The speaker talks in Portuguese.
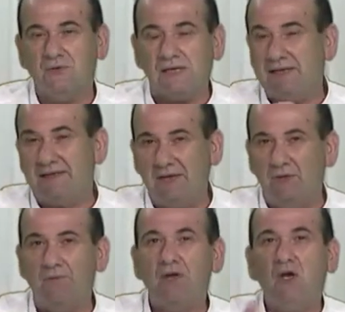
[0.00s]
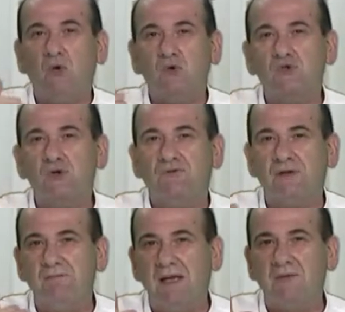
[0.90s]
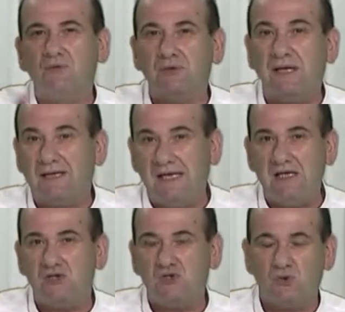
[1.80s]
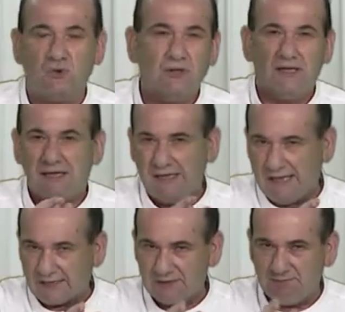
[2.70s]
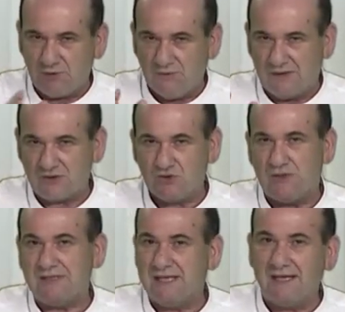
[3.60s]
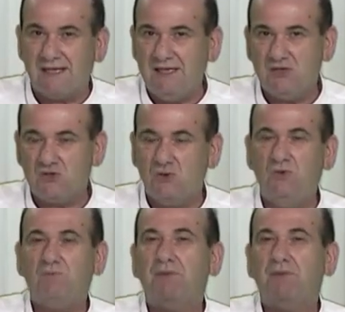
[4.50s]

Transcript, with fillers: Então, o sofrimento de Cristo e as provações de Cristo